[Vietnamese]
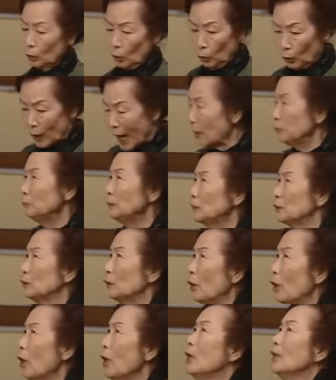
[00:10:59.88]
Ổng ôm
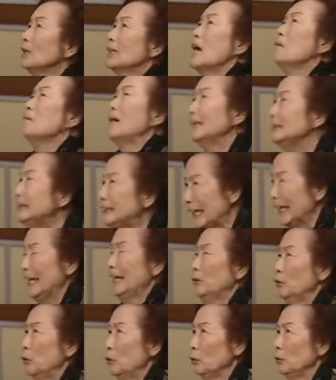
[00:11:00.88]
tôi, một hai
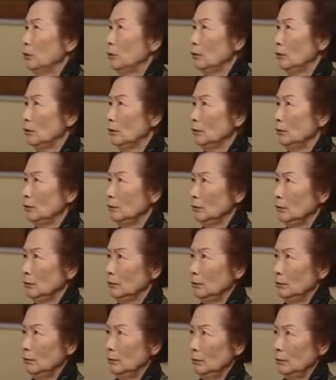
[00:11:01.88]
đòi ôm tôi.
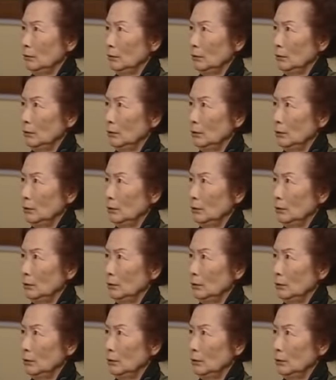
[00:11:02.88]
Cô